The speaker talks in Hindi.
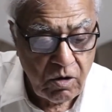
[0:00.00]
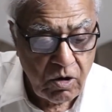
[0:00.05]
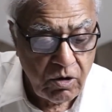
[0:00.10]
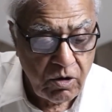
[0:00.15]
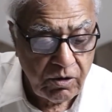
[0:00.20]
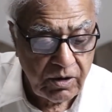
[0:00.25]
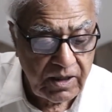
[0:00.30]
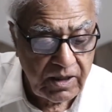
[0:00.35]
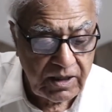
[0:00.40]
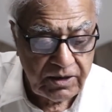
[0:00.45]

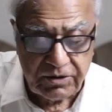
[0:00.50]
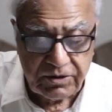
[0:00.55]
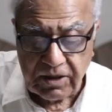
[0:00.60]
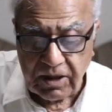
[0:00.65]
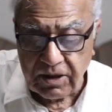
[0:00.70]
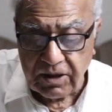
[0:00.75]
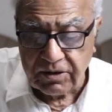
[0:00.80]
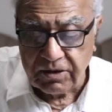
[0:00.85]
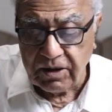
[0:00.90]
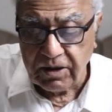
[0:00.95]
और कई
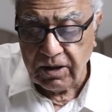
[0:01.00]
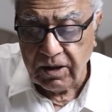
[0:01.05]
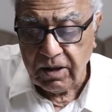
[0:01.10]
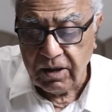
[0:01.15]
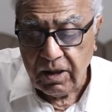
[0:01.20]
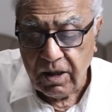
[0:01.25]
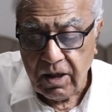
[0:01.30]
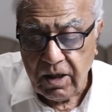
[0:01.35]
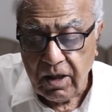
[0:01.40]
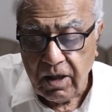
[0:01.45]
तरह से
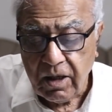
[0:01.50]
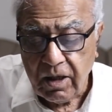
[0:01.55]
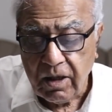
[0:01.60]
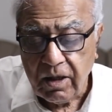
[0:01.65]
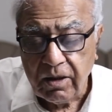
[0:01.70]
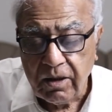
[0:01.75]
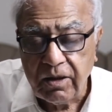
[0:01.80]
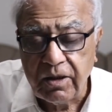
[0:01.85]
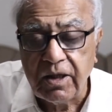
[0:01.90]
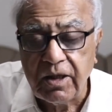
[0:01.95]

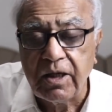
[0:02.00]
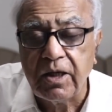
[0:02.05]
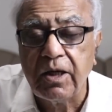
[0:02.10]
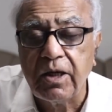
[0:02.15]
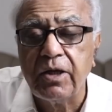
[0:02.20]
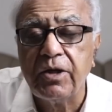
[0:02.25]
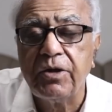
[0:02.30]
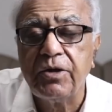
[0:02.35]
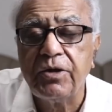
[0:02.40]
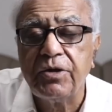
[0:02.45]
ये
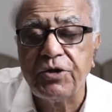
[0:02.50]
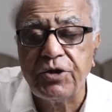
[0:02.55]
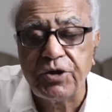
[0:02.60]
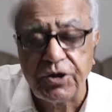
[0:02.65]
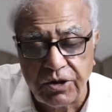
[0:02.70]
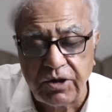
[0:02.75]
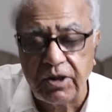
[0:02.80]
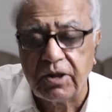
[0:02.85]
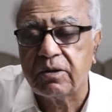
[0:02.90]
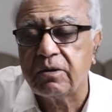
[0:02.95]

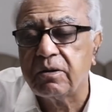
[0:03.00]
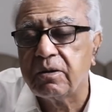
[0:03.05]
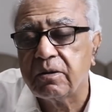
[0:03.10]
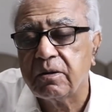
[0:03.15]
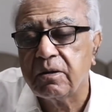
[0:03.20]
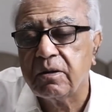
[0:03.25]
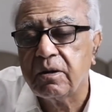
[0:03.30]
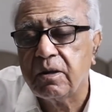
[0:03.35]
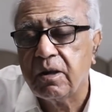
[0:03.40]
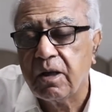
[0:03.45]
शिद्दत
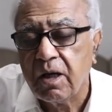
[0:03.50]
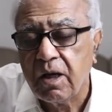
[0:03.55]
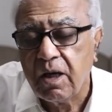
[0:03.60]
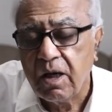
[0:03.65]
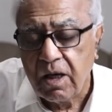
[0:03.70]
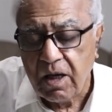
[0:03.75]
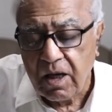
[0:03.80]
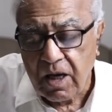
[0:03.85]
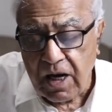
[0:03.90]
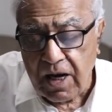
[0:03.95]

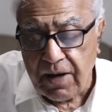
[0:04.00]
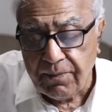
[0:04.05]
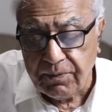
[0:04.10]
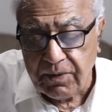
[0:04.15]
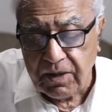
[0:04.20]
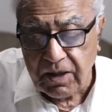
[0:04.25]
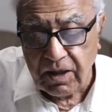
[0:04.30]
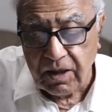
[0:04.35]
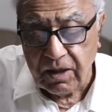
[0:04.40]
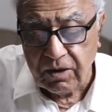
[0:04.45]

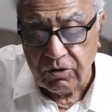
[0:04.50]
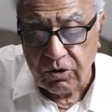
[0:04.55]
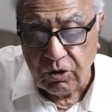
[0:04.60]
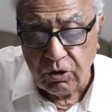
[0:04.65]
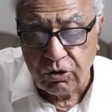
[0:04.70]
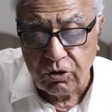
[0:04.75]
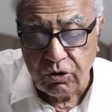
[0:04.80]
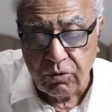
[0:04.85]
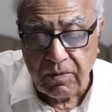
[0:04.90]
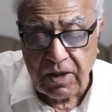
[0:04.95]
आपके
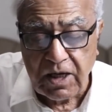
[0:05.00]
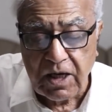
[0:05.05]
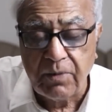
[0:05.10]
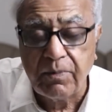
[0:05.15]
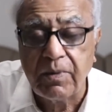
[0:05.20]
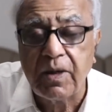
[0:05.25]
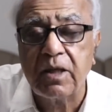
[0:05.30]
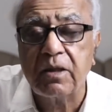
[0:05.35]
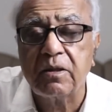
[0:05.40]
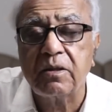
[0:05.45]
दिल दिमाग
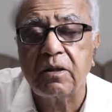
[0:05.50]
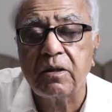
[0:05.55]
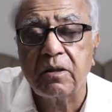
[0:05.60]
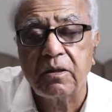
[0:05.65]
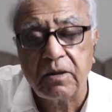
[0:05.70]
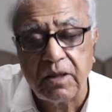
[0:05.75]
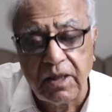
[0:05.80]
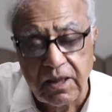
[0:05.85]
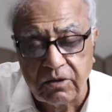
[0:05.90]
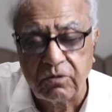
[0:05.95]
पर
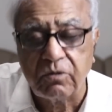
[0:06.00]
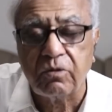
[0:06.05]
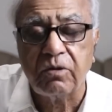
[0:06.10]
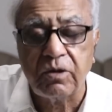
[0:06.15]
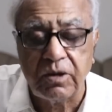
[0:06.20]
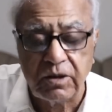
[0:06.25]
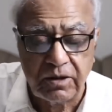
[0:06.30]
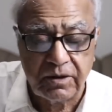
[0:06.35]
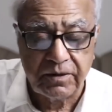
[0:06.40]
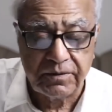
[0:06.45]
असरअंदाज हो
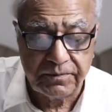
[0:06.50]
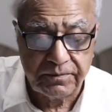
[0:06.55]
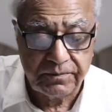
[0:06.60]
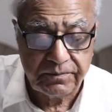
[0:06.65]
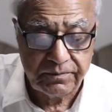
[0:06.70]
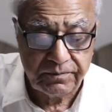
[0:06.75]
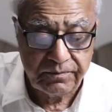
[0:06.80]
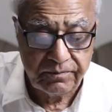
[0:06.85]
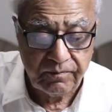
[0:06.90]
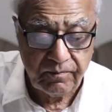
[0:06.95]
रही है
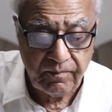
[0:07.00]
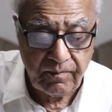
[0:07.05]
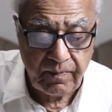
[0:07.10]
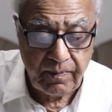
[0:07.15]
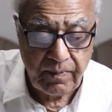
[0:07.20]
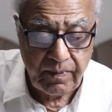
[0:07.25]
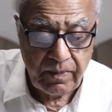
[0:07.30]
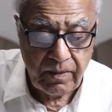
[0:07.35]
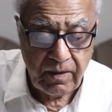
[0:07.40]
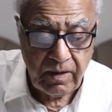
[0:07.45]

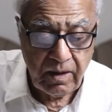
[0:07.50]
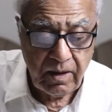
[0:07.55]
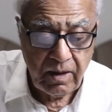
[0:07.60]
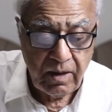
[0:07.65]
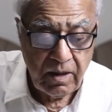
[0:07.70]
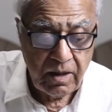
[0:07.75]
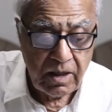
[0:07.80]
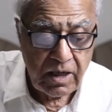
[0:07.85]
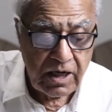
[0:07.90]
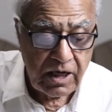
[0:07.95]

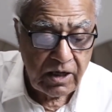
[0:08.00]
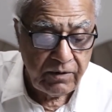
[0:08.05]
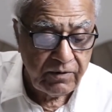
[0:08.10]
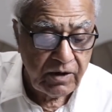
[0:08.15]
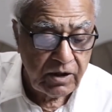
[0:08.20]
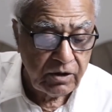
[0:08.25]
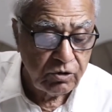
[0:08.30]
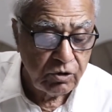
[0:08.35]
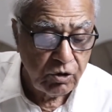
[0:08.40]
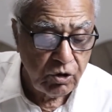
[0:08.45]
आने
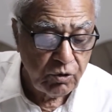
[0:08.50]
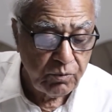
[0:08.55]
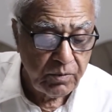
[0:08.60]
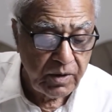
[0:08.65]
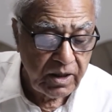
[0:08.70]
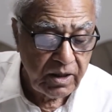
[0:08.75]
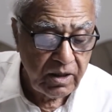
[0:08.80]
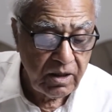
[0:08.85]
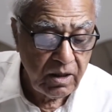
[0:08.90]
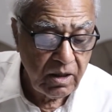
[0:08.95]
वाले दिल
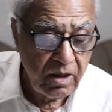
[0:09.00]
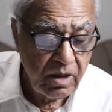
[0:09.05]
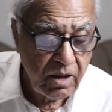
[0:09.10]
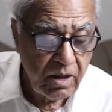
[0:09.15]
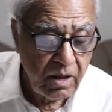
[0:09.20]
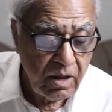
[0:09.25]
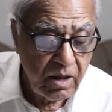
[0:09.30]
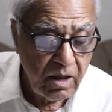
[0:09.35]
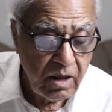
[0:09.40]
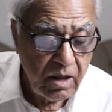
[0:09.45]
में
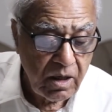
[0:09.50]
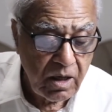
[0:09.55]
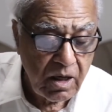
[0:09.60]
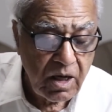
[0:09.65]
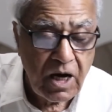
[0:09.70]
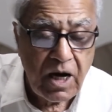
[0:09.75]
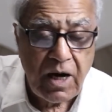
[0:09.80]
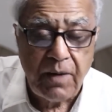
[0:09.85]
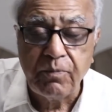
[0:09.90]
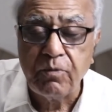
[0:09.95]

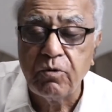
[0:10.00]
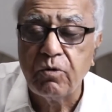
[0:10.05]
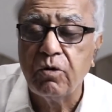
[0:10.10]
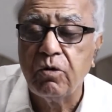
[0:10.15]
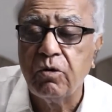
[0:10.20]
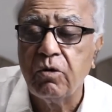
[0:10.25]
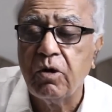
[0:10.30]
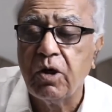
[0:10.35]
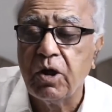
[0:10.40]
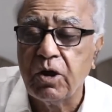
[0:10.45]
आपको
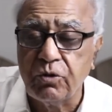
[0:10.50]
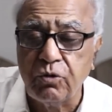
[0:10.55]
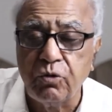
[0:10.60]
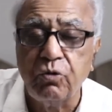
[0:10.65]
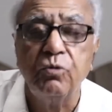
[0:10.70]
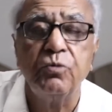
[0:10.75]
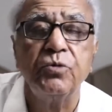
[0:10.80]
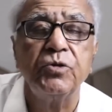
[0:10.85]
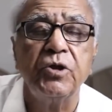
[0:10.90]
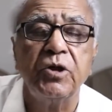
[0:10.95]

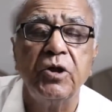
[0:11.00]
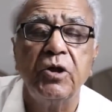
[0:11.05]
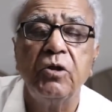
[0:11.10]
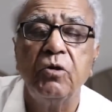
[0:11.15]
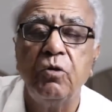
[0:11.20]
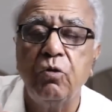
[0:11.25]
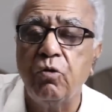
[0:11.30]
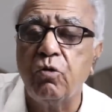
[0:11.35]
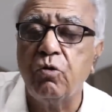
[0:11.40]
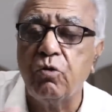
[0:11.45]
हजूम से
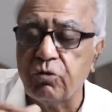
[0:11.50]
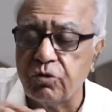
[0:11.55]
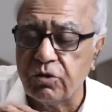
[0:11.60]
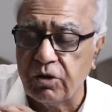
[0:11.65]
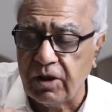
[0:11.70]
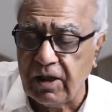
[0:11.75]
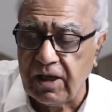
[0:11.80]
लोगों से